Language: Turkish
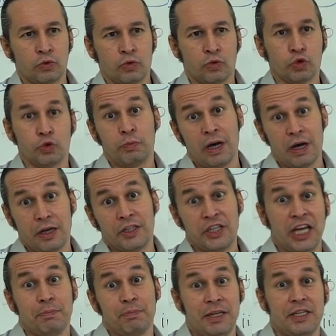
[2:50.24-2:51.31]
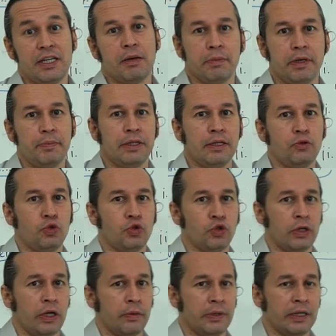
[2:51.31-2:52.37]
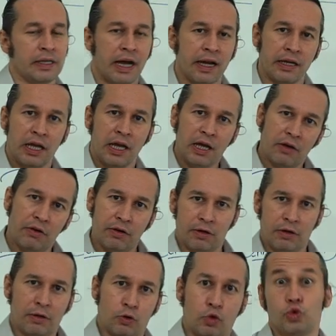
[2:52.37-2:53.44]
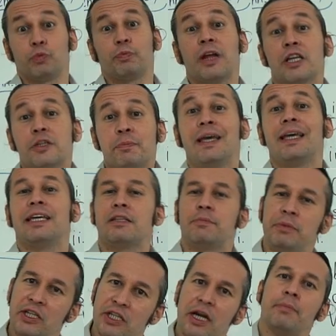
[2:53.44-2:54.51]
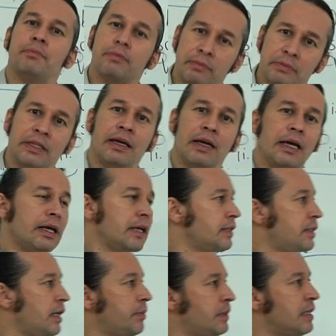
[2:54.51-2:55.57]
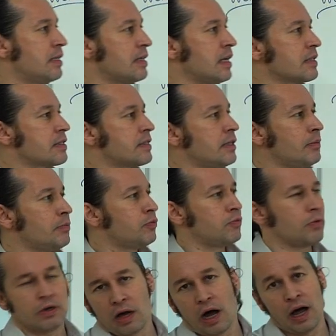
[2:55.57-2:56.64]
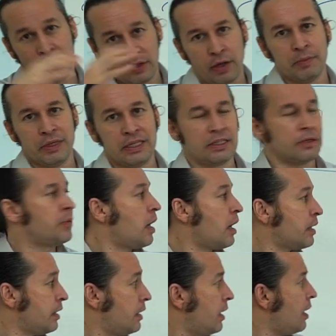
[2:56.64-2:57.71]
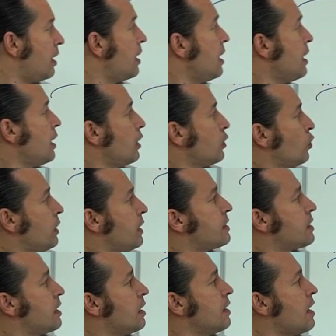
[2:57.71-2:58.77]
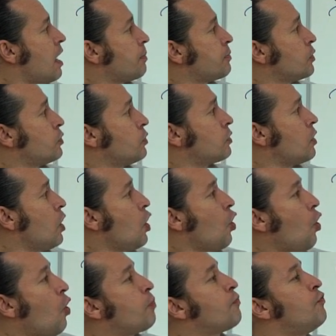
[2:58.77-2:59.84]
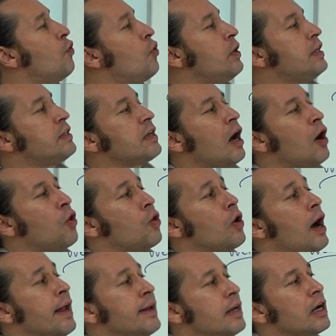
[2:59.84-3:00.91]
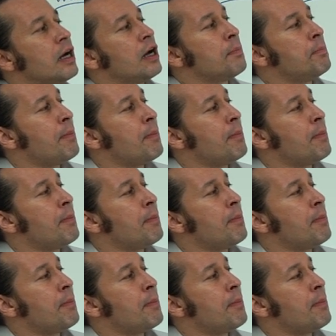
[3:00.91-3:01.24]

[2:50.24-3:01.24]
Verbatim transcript: kutba çekmeyeceğim gibi de düşünülebilir. Yani e, kutuplaşmaya gitmeyeceğim de diyebiliriz aslında anlamı itibariyle. Dolayısıyla ne yapıyorduk? Obwohl ich auch anderer